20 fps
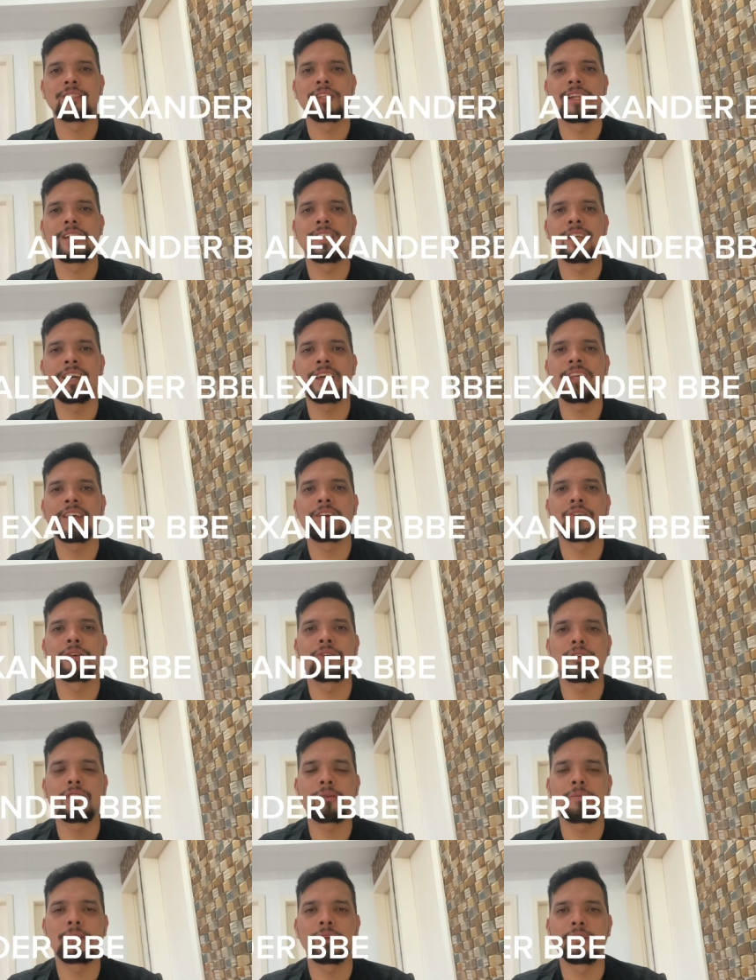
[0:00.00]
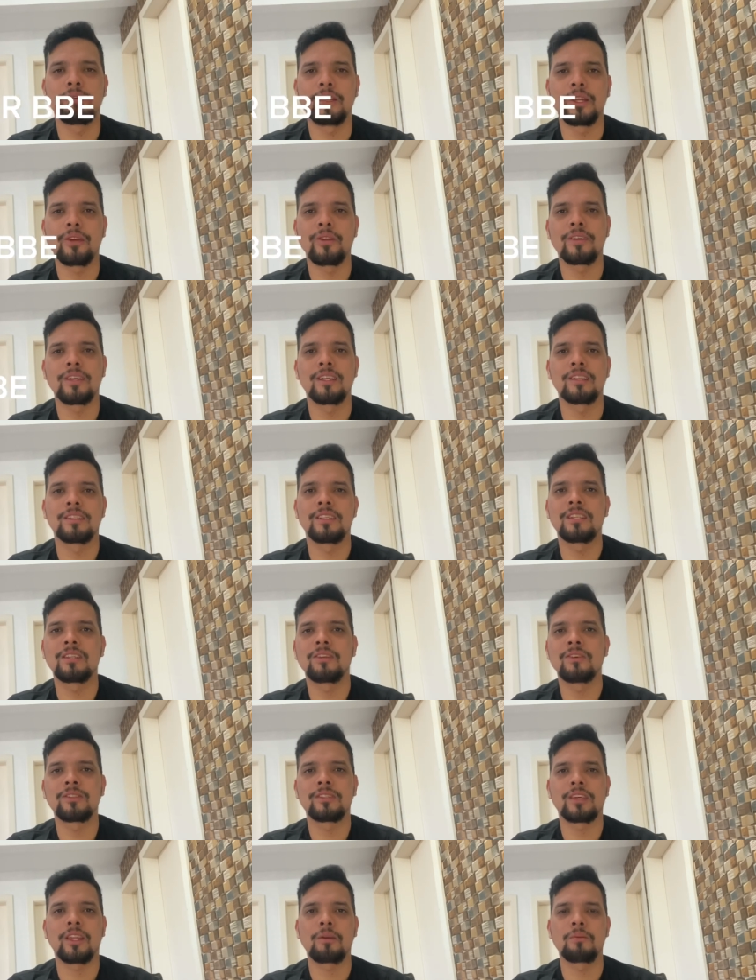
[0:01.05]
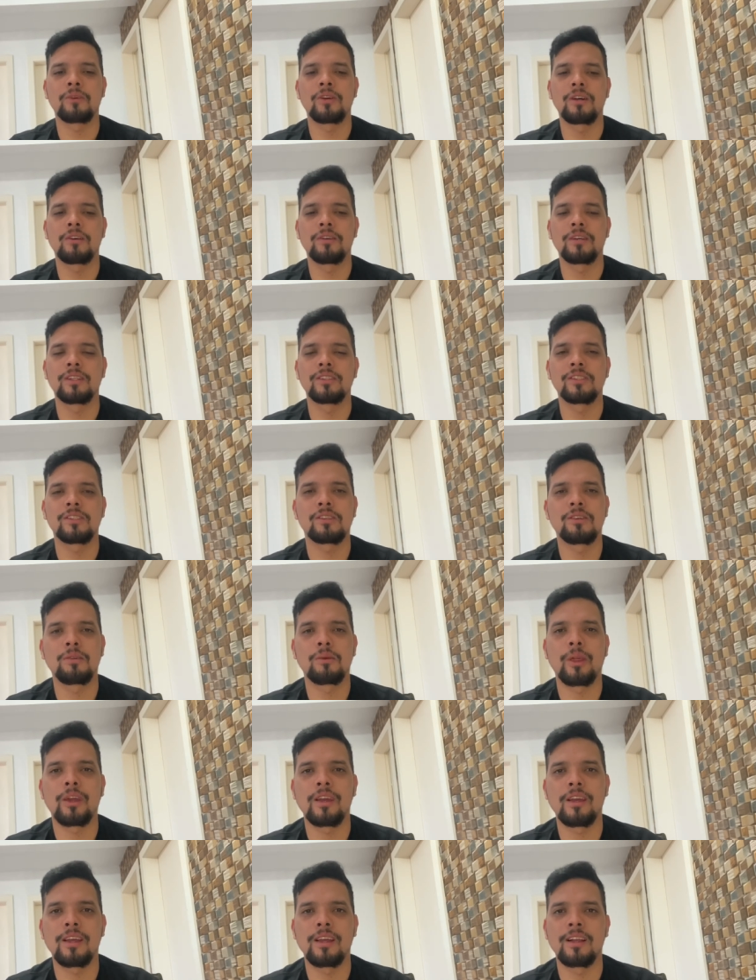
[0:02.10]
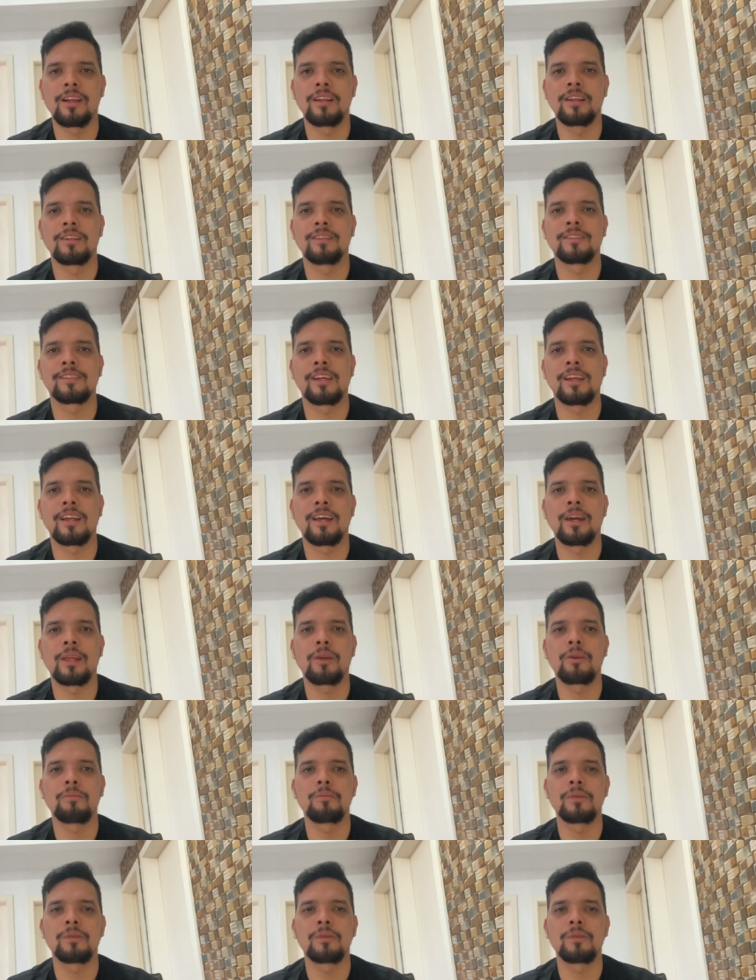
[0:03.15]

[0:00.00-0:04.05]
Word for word: y el día de hoy, como lo vieron en el título, estaremos hablando sobre el salario